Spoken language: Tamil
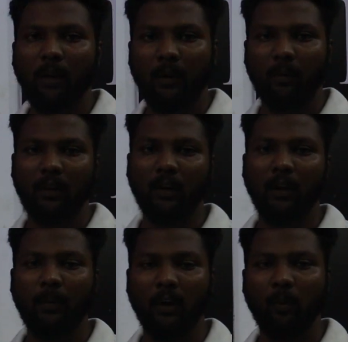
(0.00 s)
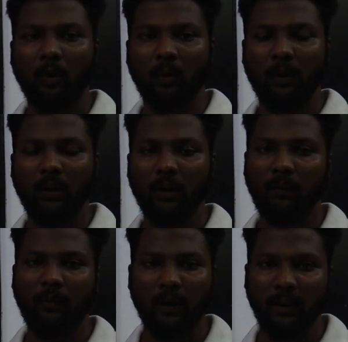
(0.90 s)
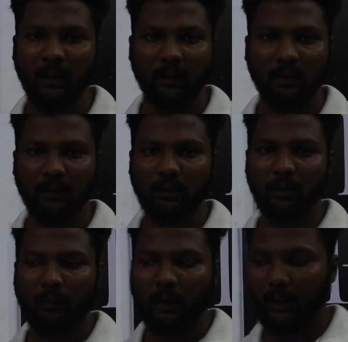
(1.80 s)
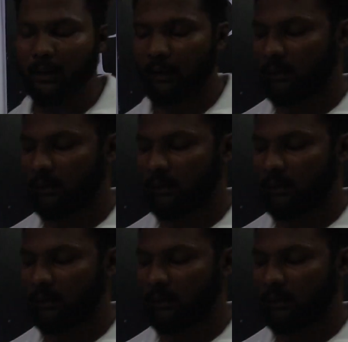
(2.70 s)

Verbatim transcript: இப்போ நம்ம தேர்டாக பார்க்க போகிறது பார்த்தீங்கன்னா ஃபார்ட்டி த்ரீ இன்ச்சஸ் ஃபார்ட்டி த்ரீ